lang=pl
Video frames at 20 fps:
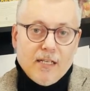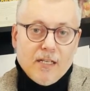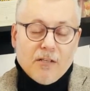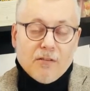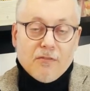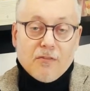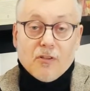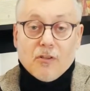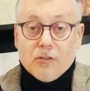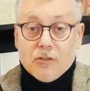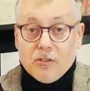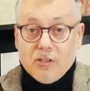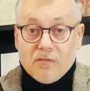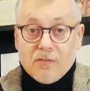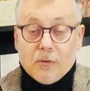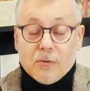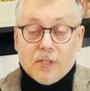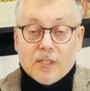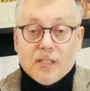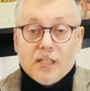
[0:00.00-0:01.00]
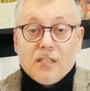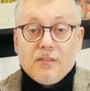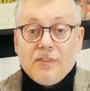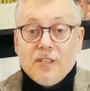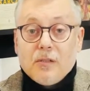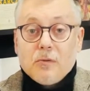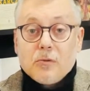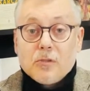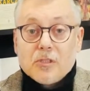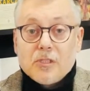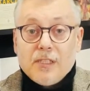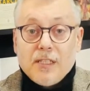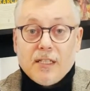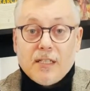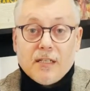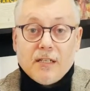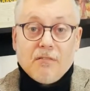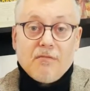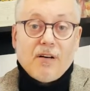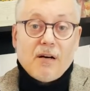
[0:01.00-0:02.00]
Wylądował, tak jak wielu z nich,
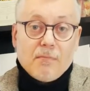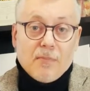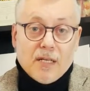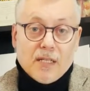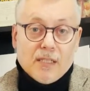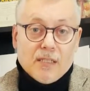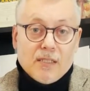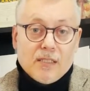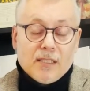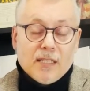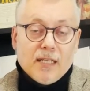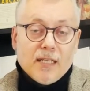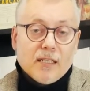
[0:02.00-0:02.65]
w Ameryce,